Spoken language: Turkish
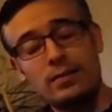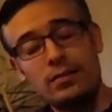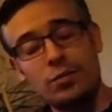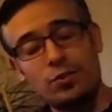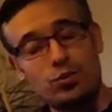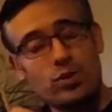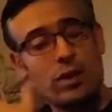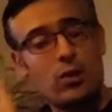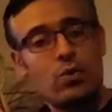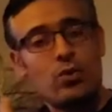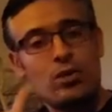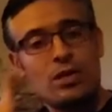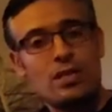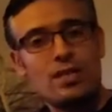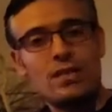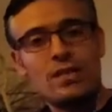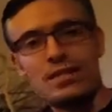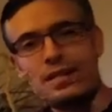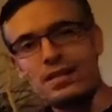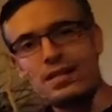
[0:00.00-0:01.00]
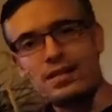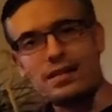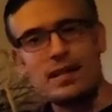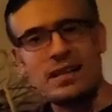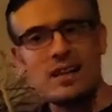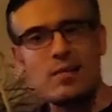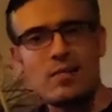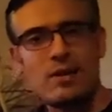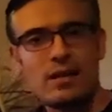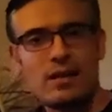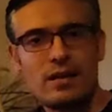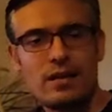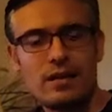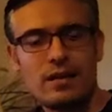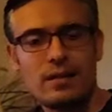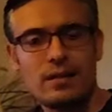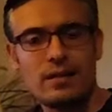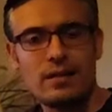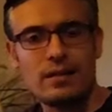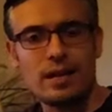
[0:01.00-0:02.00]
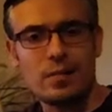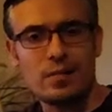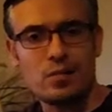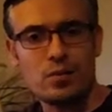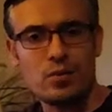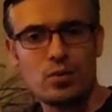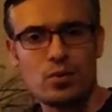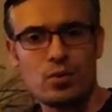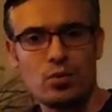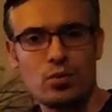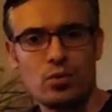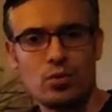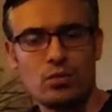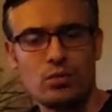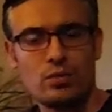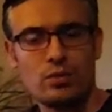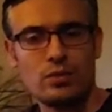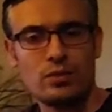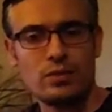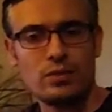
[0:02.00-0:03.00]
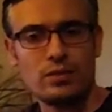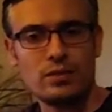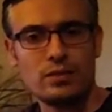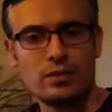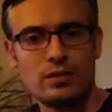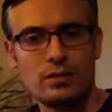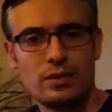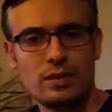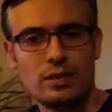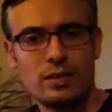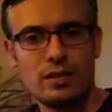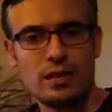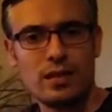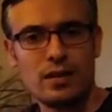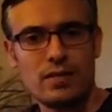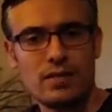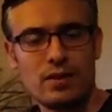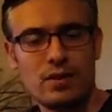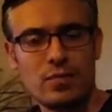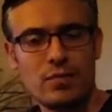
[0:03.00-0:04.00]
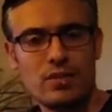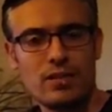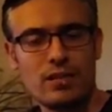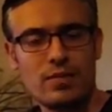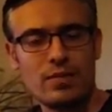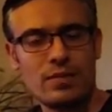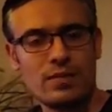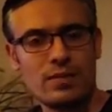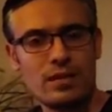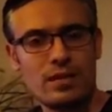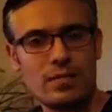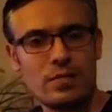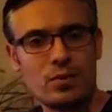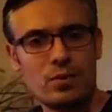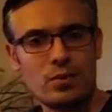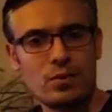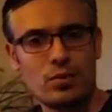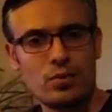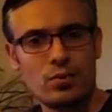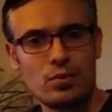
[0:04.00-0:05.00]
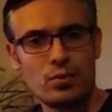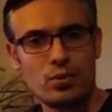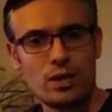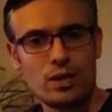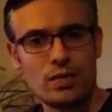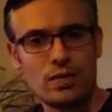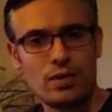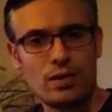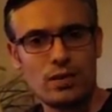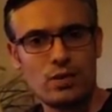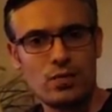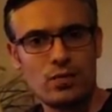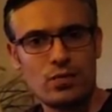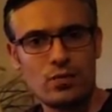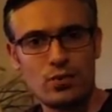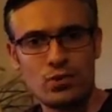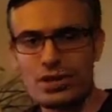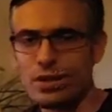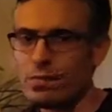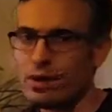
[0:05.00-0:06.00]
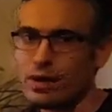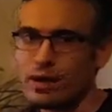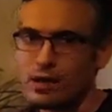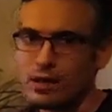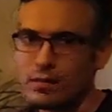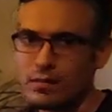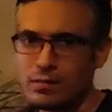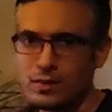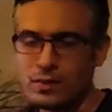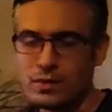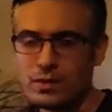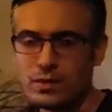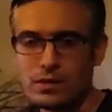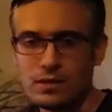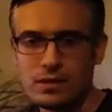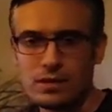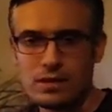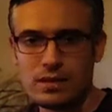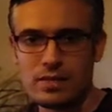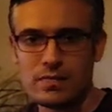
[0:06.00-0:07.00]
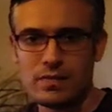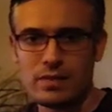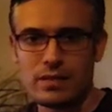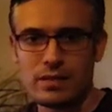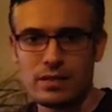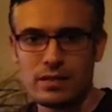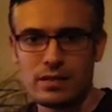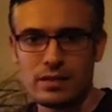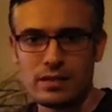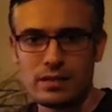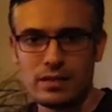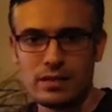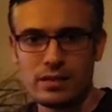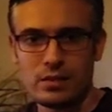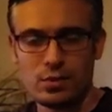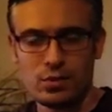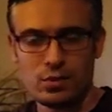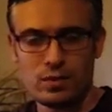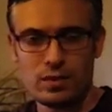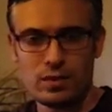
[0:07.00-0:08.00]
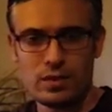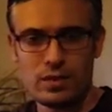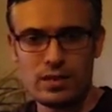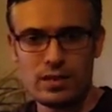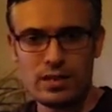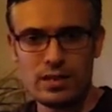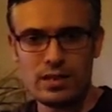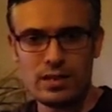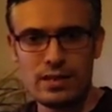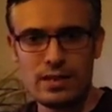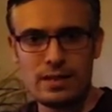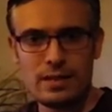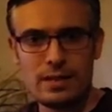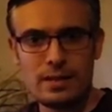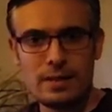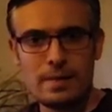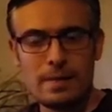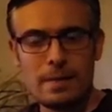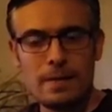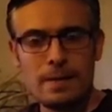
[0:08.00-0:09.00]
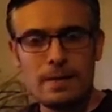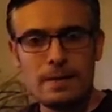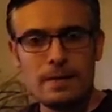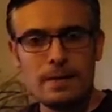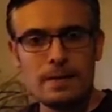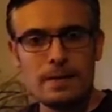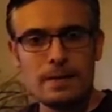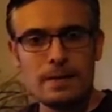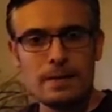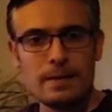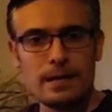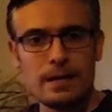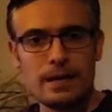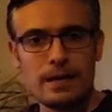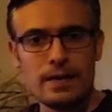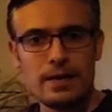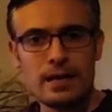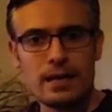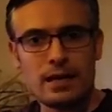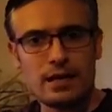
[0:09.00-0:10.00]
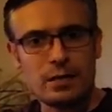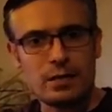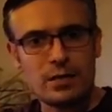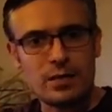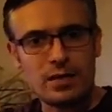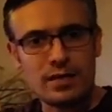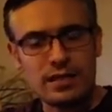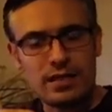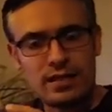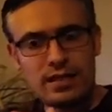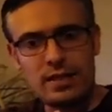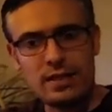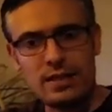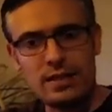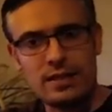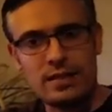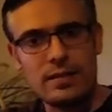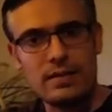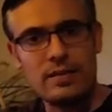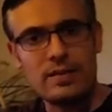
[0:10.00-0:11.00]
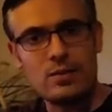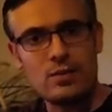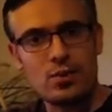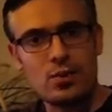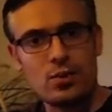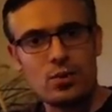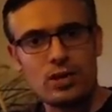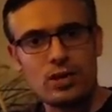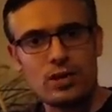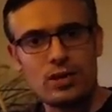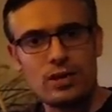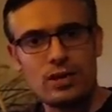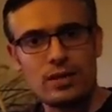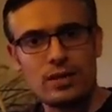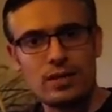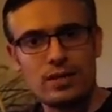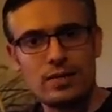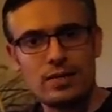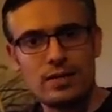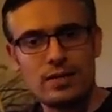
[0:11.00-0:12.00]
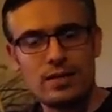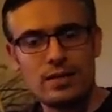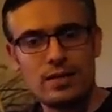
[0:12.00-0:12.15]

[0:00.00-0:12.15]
bundan öncesinde deneme e, yapmış olduğum, e, bitkili akvaryum denemesi yapmış olduğumuz akvaryumumuzda bakalım e, nasıl bir e, yol izleyeceğiz e, ana tankımızdaki e, son cikletlerimizi